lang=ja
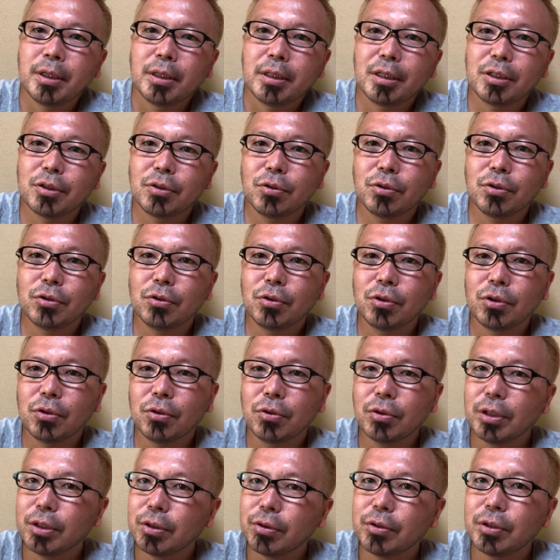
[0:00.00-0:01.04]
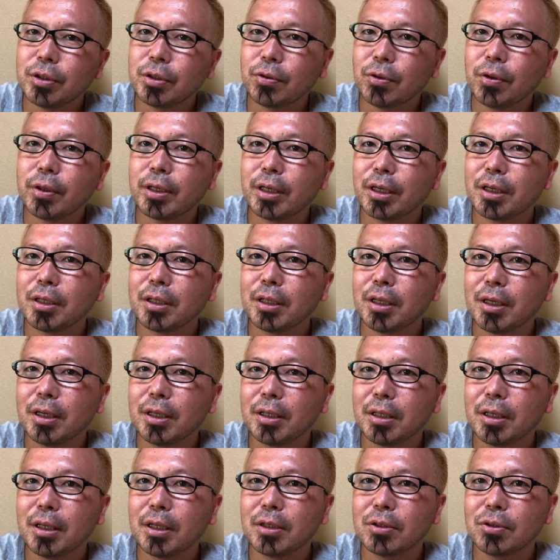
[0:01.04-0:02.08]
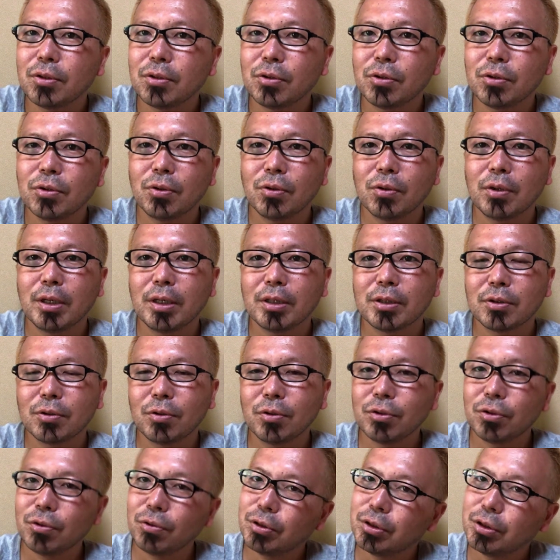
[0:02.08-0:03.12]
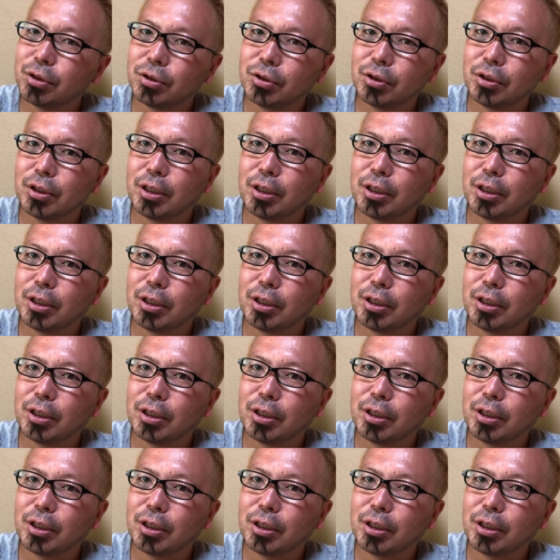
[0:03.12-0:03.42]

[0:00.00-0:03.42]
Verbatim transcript: でその人にどんなふうに声かけてあげたらその人が少し落ち着